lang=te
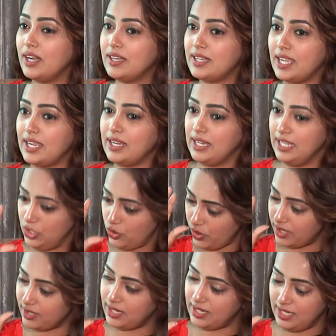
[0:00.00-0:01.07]
అంటే నేను హీరో
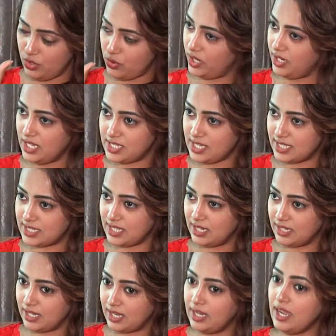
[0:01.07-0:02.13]
నేను హీరోయినే
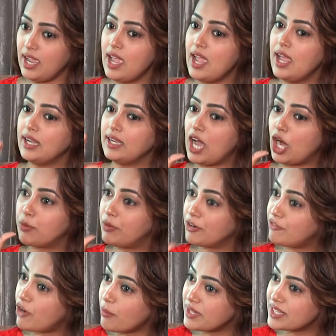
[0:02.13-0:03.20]
చేస్తాను కానీ నాకు
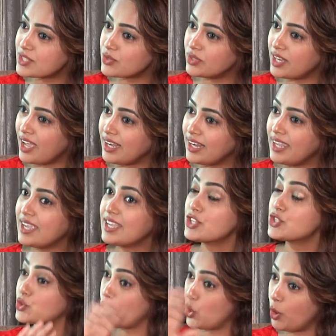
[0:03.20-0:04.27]
పర్ఫార్మెన్స్ ఉండాలి
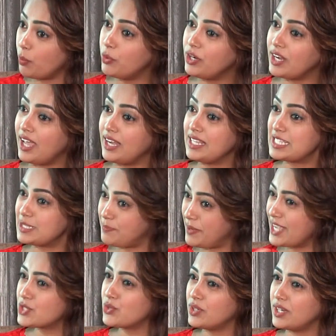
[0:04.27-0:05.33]
స్కోప్ ఉండాలి
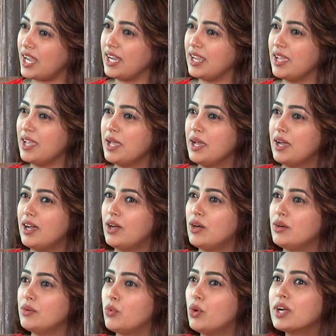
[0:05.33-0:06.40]
స్పేస్ ఉండాలి
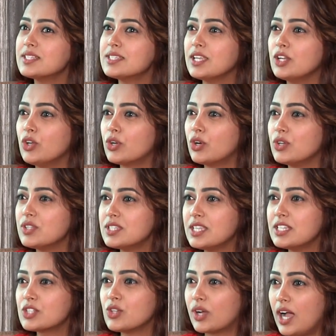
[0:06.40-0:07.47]
ఒక్క సీన్లో రెండు
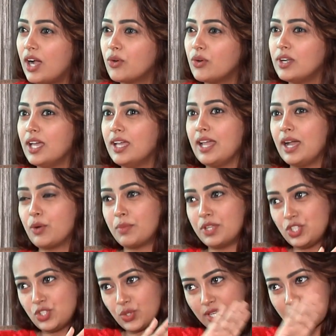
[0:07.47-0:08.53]
సీన్స్లో కాకుండా నాకు
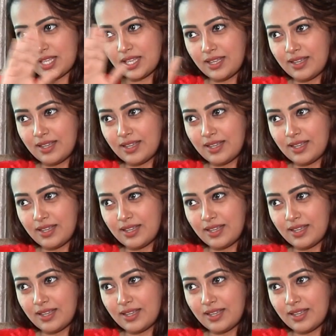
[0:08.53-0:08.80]
మంచి ఒక